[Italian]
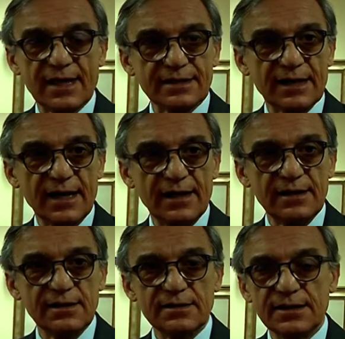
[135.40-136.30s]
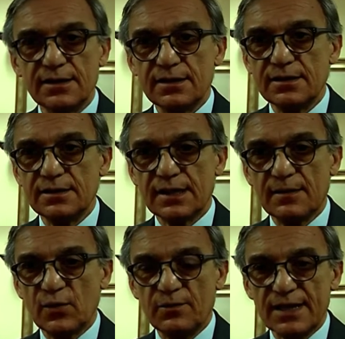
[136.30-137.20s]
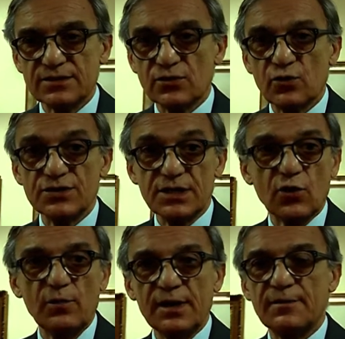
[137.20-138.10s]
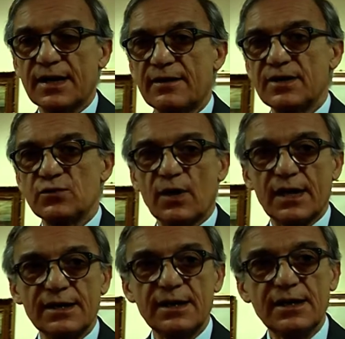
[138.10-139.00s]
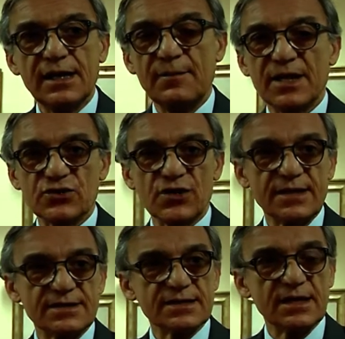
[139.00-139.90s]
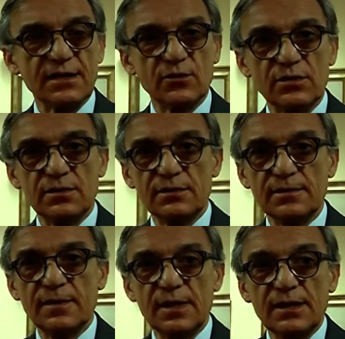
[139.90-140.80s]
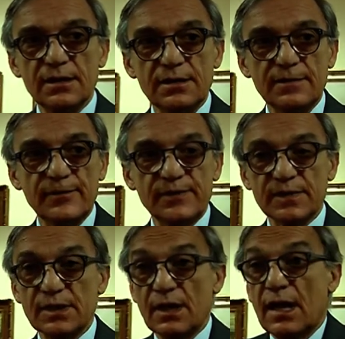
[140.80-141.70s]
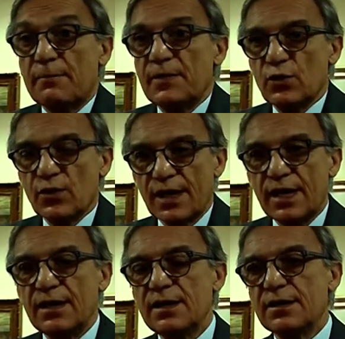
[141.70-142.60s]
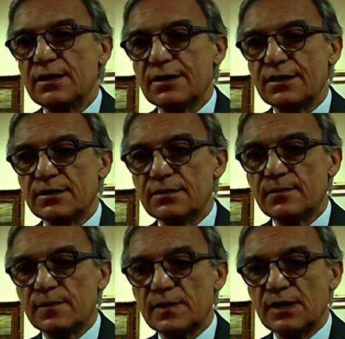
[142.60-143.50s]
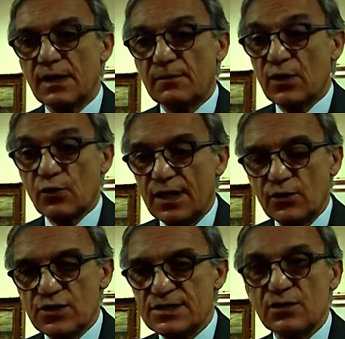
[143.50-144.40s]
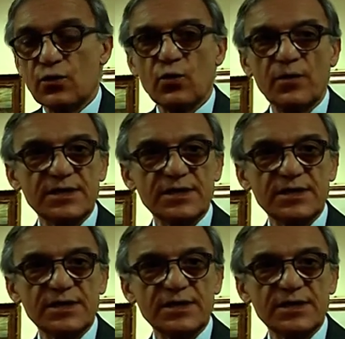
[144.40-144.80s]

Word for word: Cardarelli di Campobasso, così come per eventuali emergenze eh, ehm, a, meno che, ehm, a, meno che, non ci siano nuove